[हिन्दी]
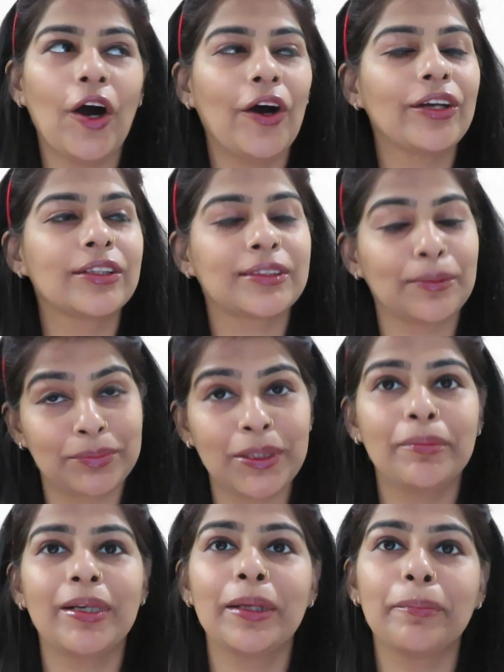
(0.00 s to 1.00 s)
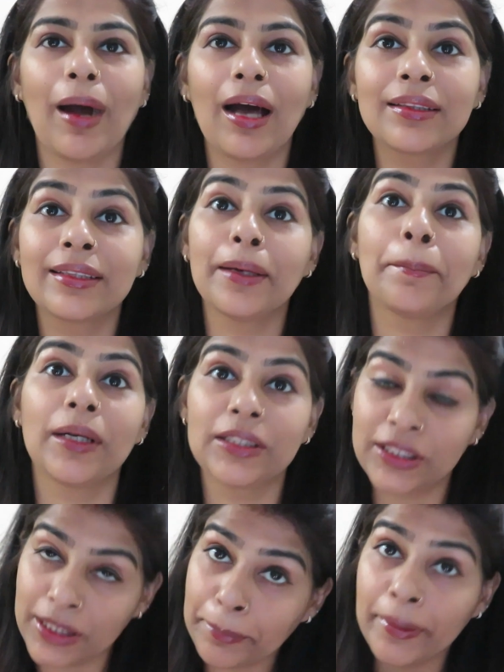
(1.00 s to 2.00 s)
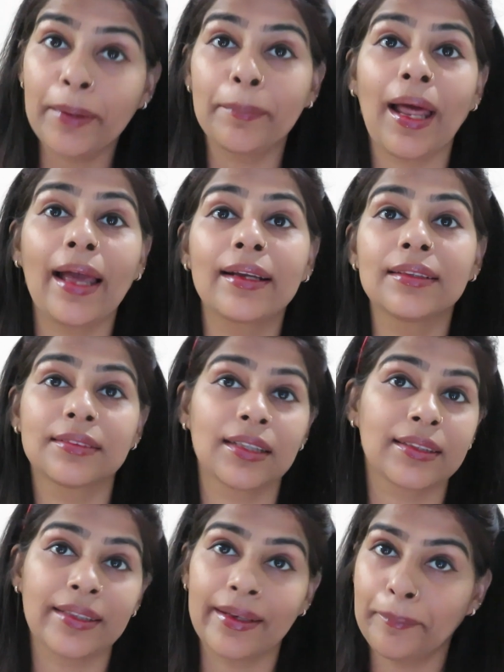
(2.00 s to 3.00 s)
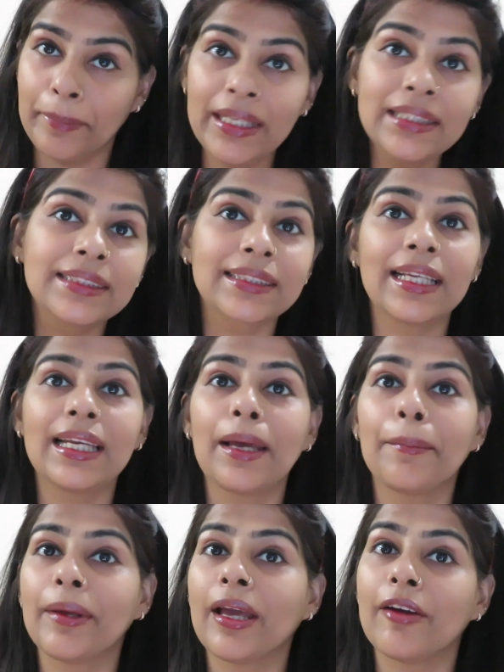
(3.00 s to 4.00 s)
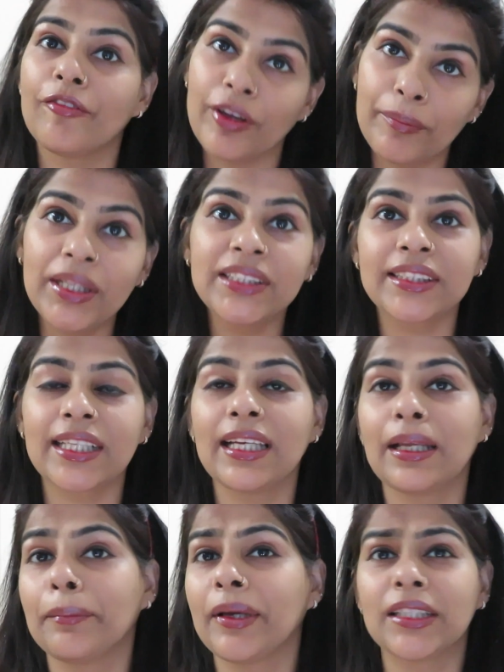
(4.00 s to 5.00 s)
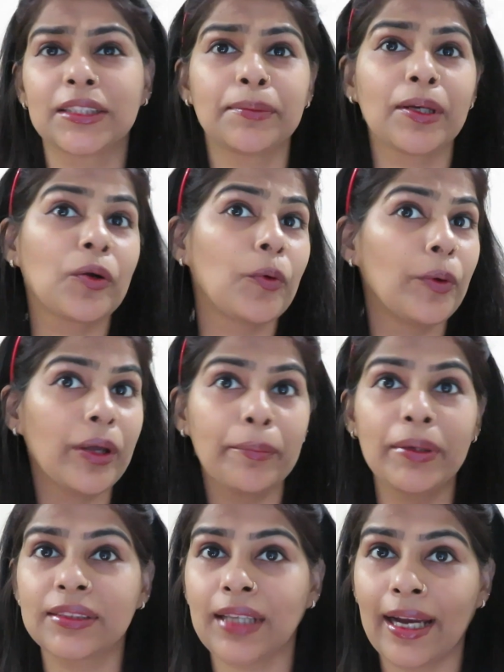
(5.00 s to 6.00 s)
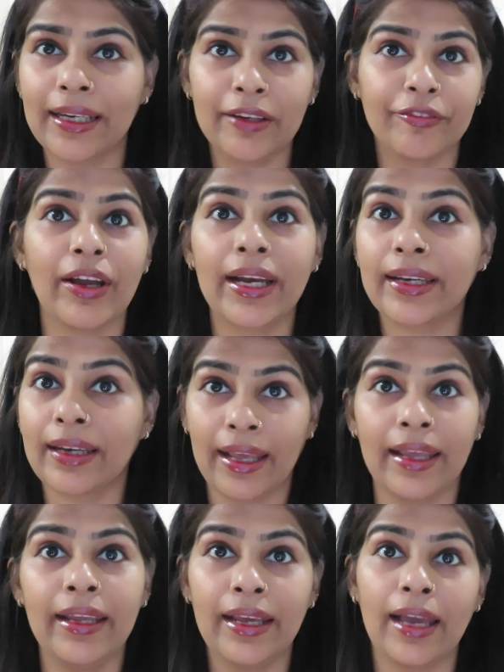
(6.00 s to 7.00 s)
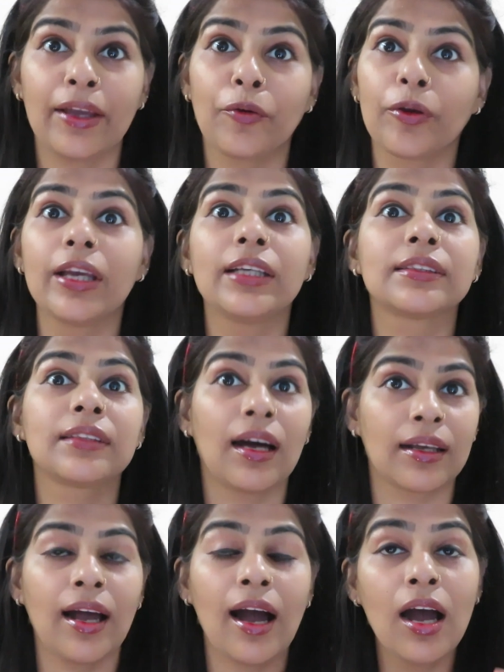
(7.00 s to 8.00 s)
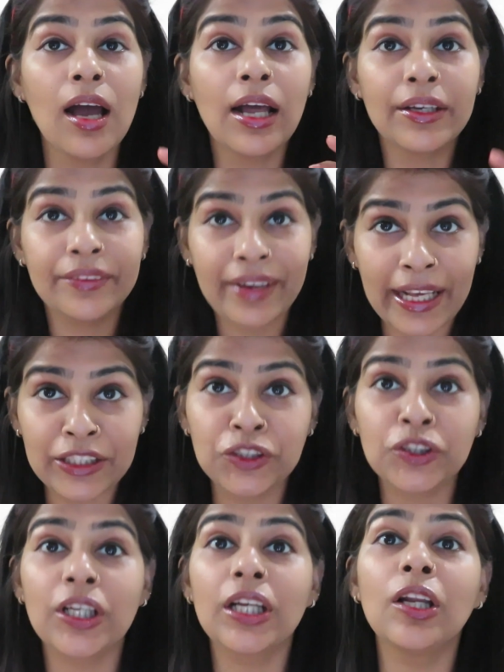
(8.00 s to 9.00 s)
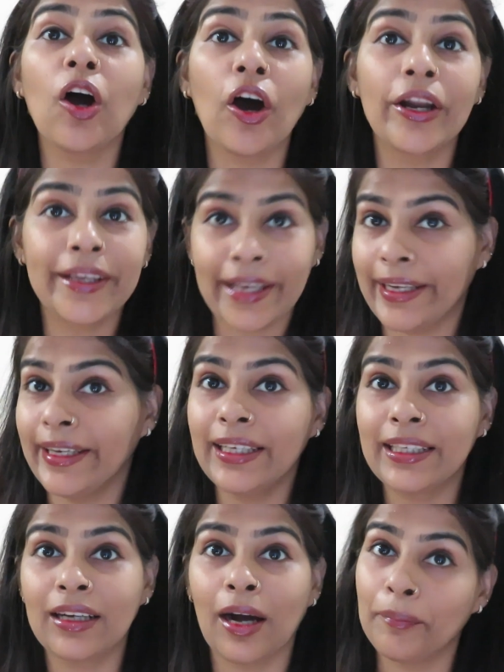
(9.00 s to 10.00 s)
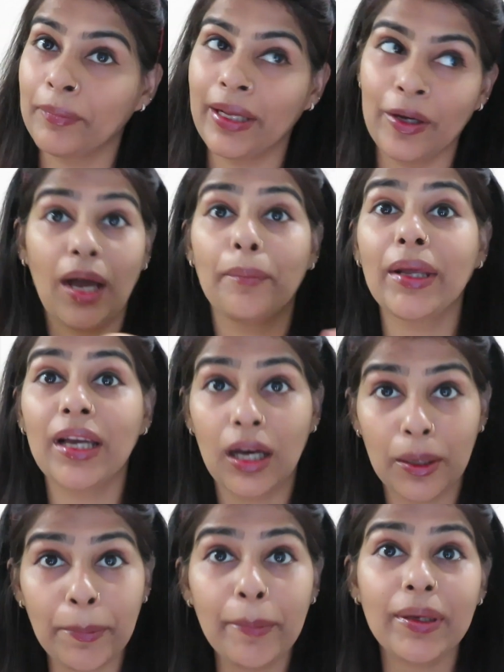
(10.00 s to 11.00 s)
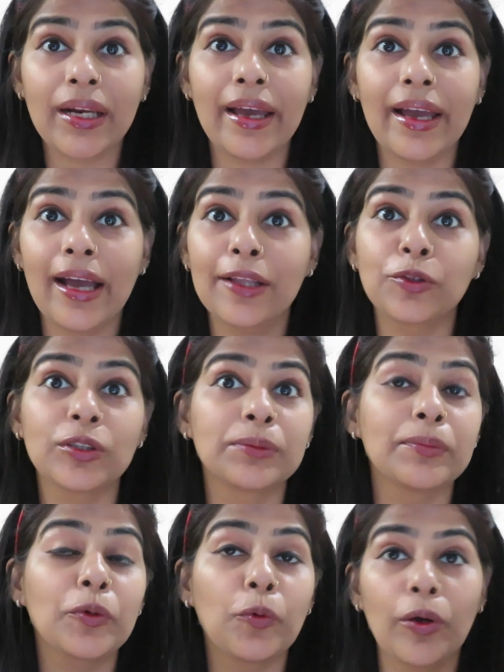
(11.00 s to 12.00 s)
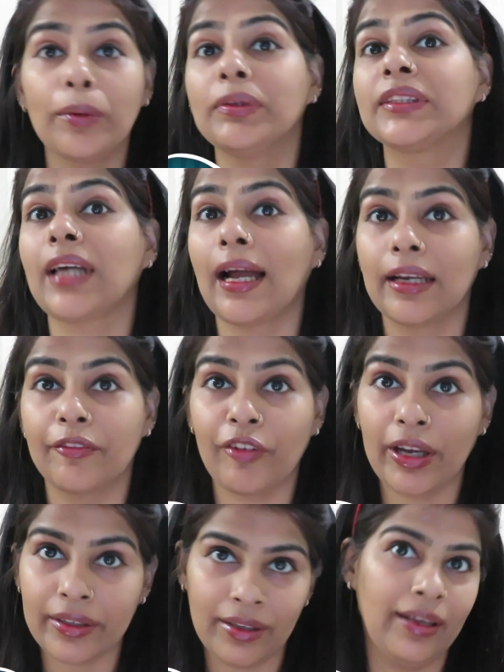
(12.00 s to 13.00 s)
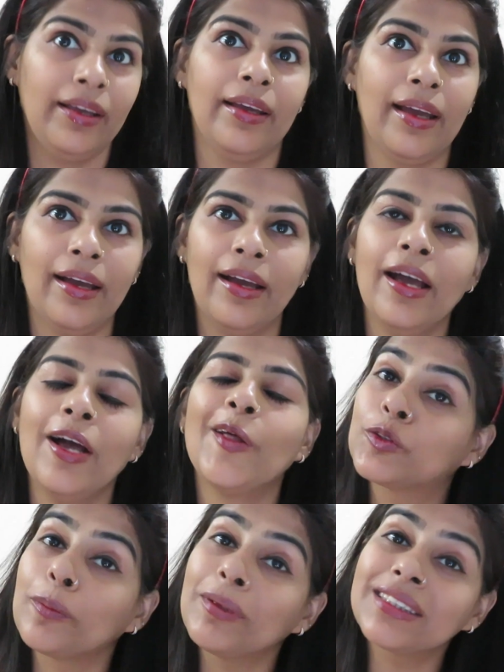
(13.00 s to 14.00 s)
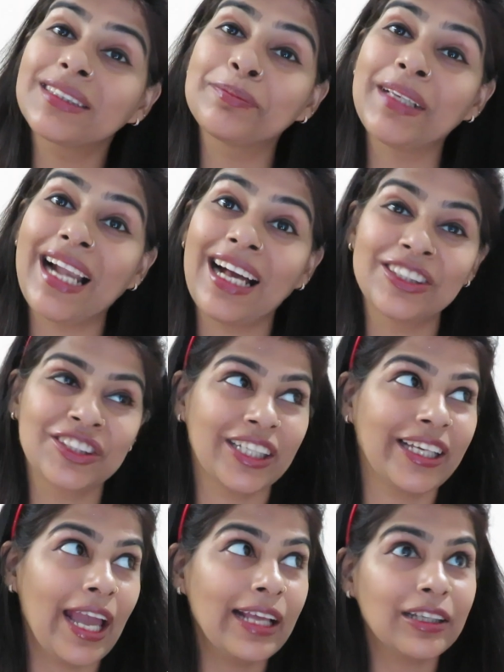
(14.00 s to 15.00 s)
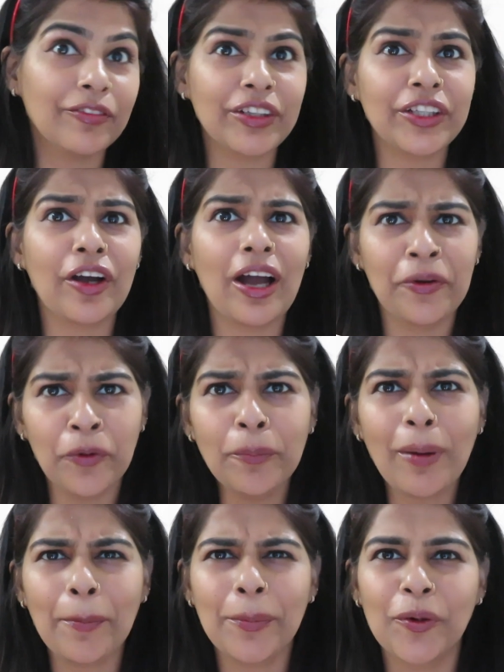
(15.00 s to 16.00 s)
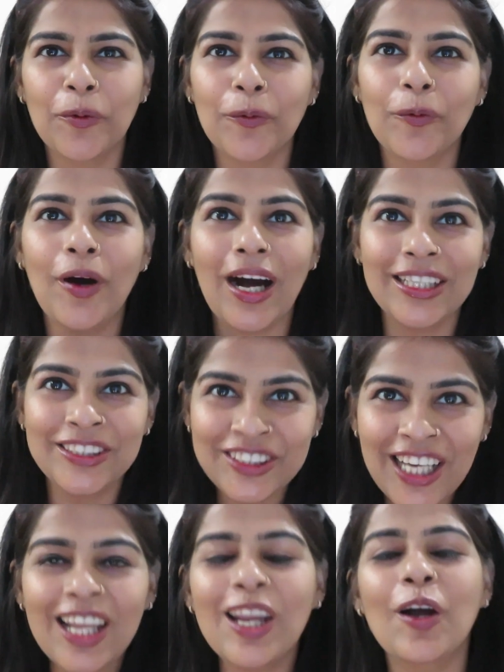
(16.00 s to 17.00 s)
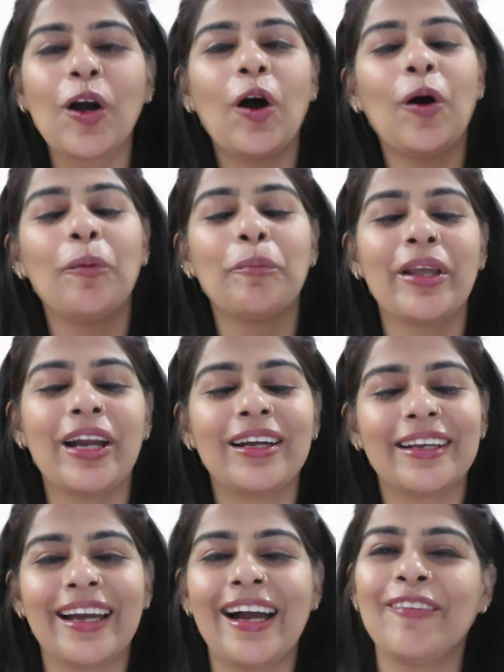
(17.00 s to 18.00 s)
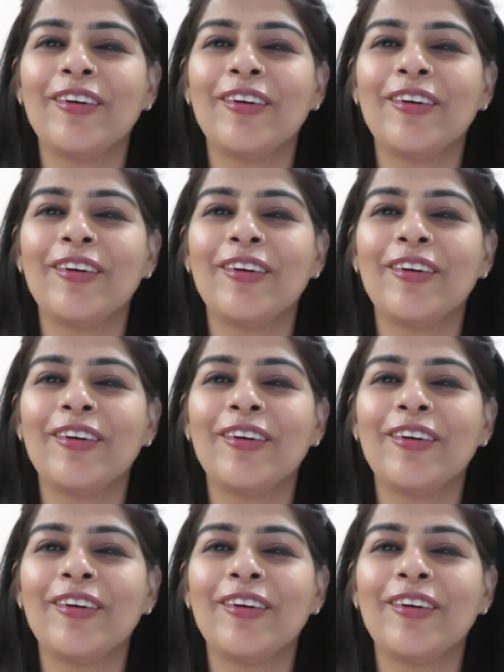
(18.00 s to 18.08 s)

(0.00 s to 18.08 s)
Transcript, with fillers: और सबसे बड़ी बात ये बच्चे भी अप्लाई कर सकते हैं मेल्स के लिए भी है फीमेल्स के लिए भी है इसमें कोई भी साइड इफेक्ट नहीं है क्योंकि ये सारा नेचुरल ऑर्गेनिक हमने हमने घर पे बनाया है तो इसमें कोई भी साइड इफेक्ट नहीं है तो बस मेरा आज का यही तो वीडियो आई होप आप लोगों को अच्छा लगा हो मेरा डी